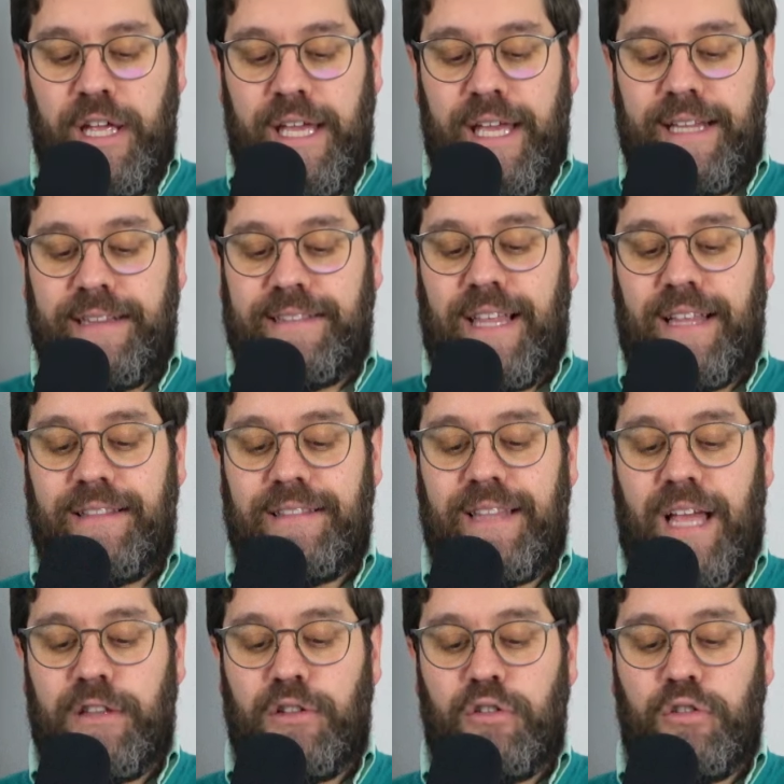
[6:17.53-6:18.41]
están
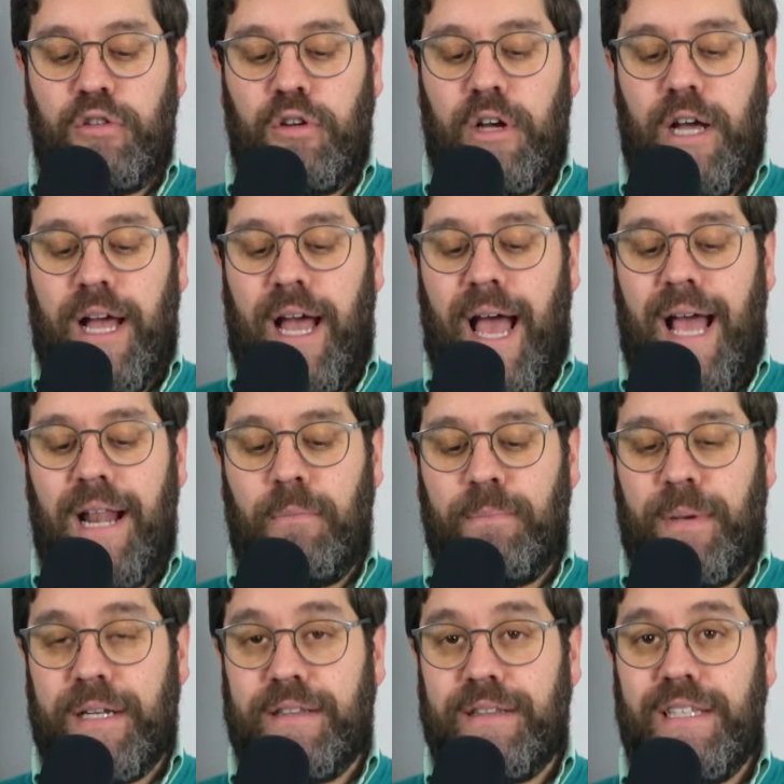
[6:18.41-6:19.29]
dando
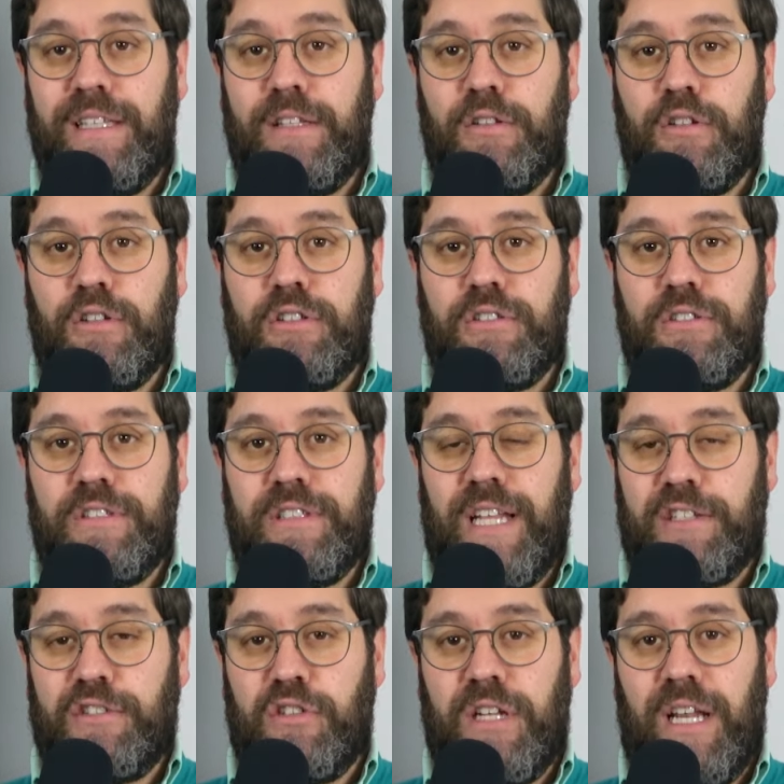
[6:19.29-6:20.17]
al Partido
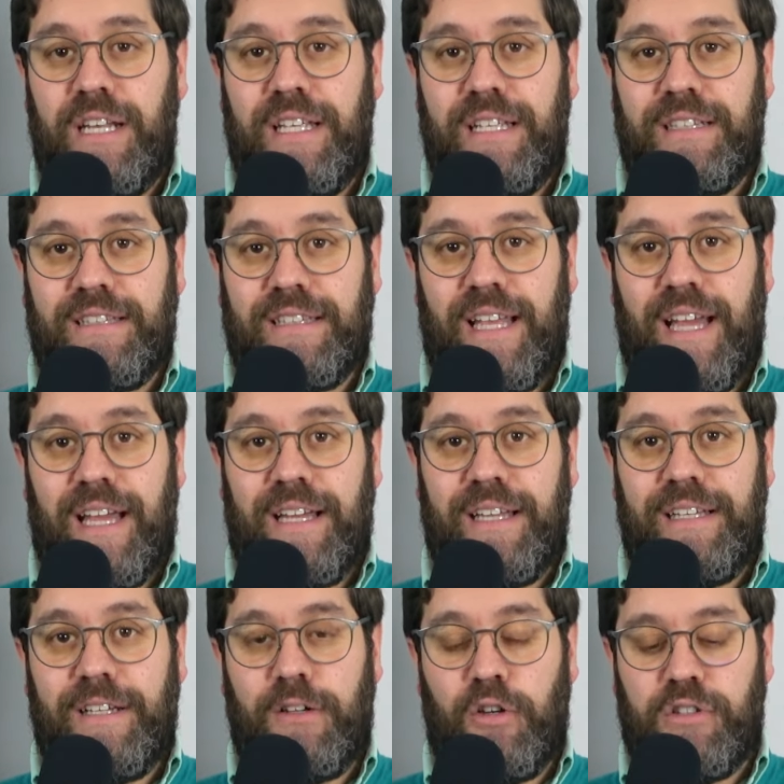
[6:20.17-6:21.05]
Nacionalista
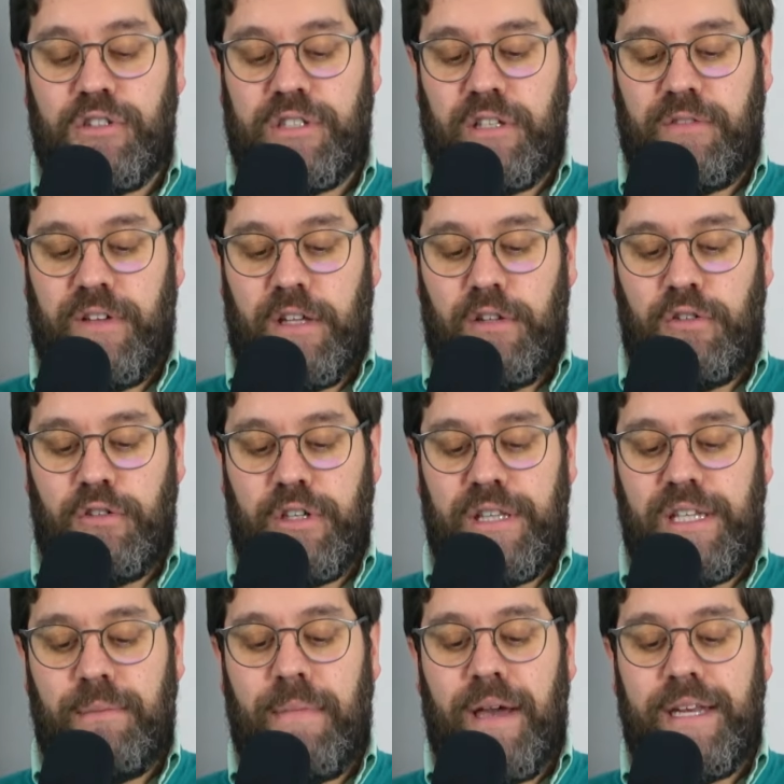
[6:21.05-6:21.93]
Conservador
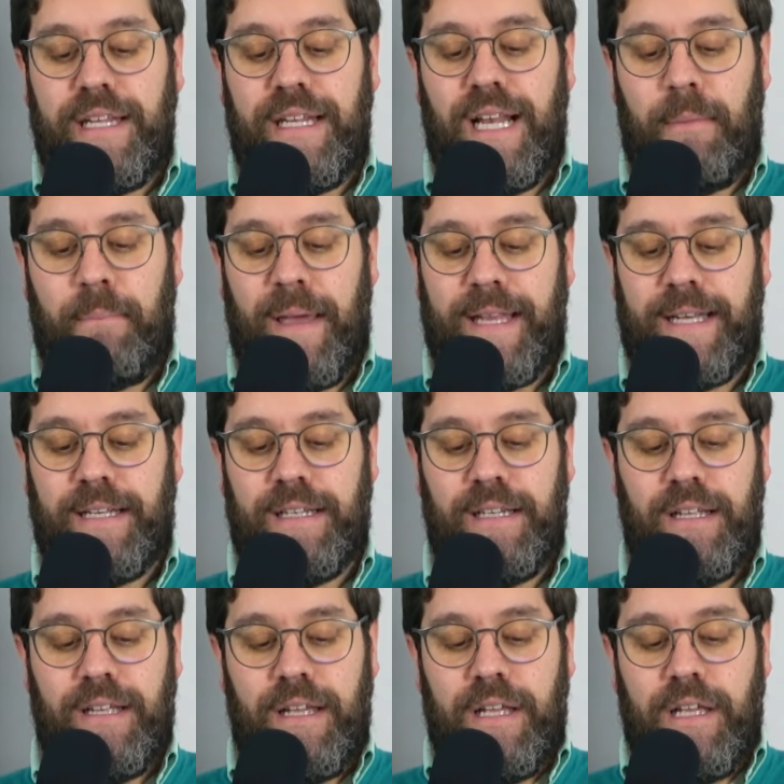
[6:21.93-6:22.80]
de Marine Le Pen